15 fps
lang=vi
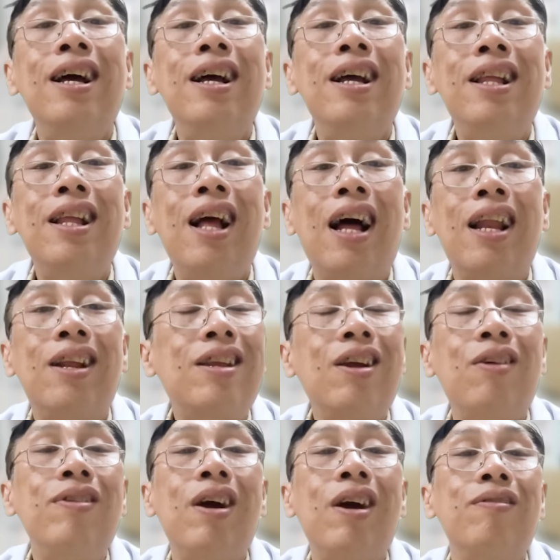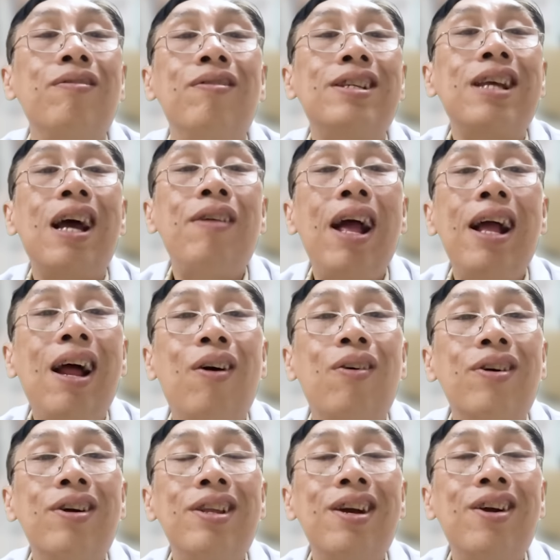à, nó trong vòng 6 tháng đầu
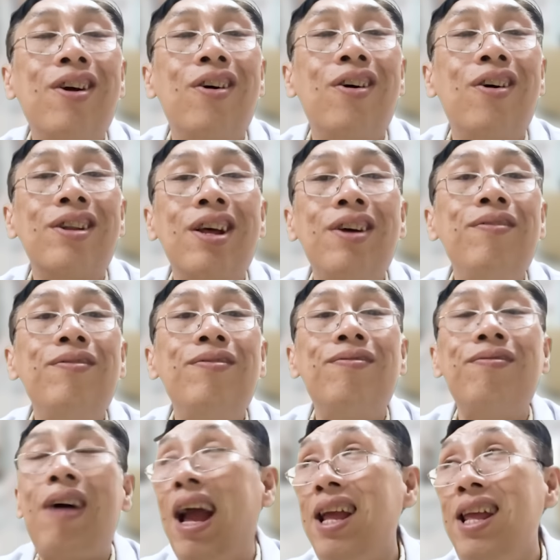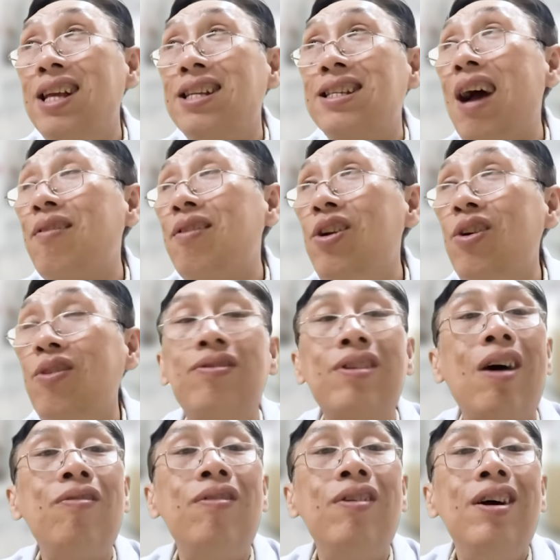thôi chứ còn tới mãi về sau để rụng
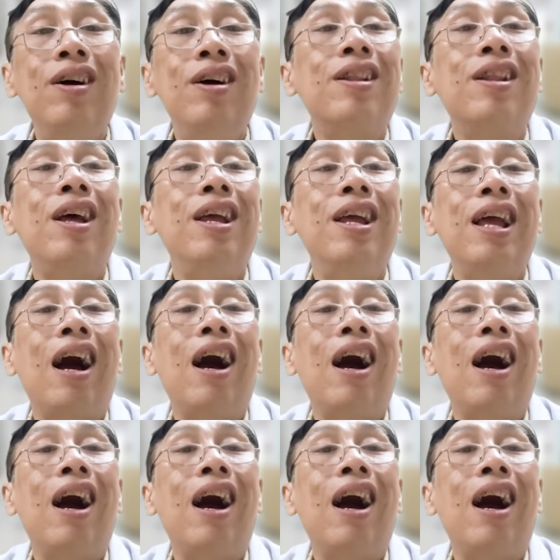tóc thì